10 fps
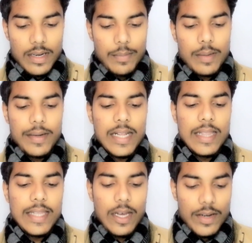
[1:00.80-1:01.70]
नंबर हमें डाल
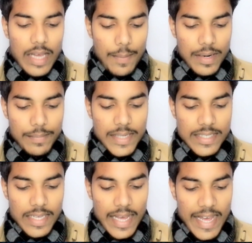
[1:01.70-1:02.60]
दिया और यहां पर हम
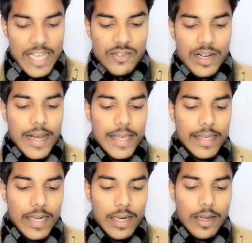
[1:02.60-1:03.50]
जैसी हैश लगाएंगे
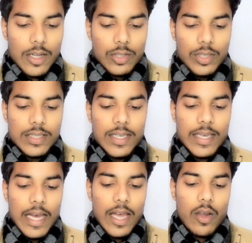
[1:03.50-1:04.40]
ना तो इसकी
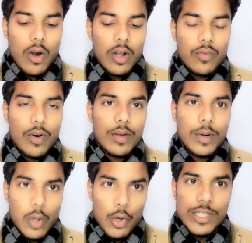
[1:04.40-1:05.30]
क्या है कॉल
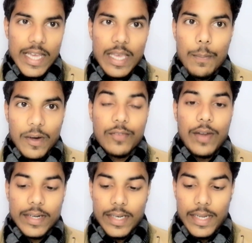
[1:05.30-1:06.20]
फॉरवर्ड हो जाएगी
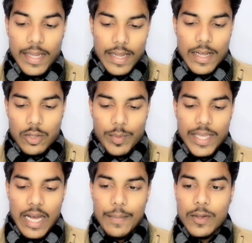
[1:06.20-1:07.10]
परफेक्टली तो मैं
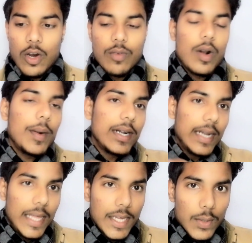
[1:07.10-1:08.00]
यहां पर कॉल फॉरवर्ड
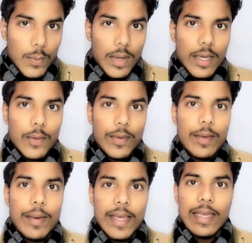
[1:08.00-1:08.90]
नहीं करूंगा क्योंकि
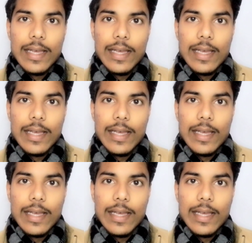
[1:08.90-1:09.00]
भाई